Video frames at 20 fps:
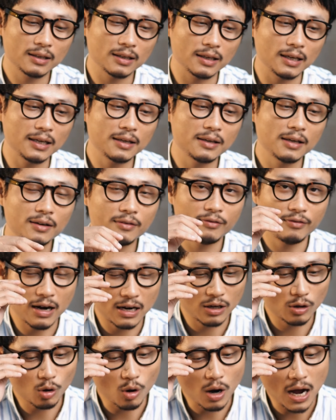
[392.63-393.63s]
đấy
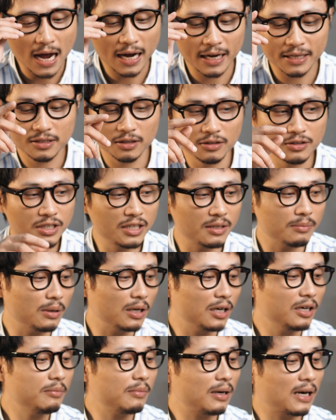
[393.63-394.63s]
và nó có hai cái chứng chỉ
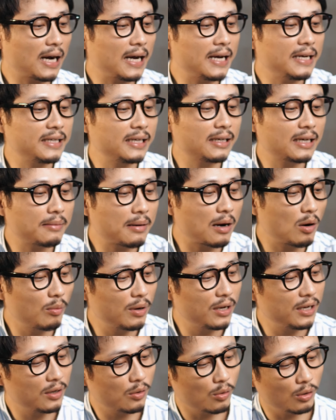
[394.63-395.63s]
mới mà ngay trên cái bao
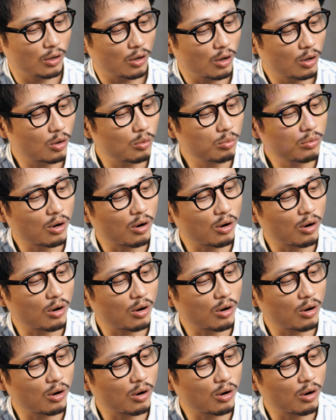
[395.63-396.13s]
bì của nó cũng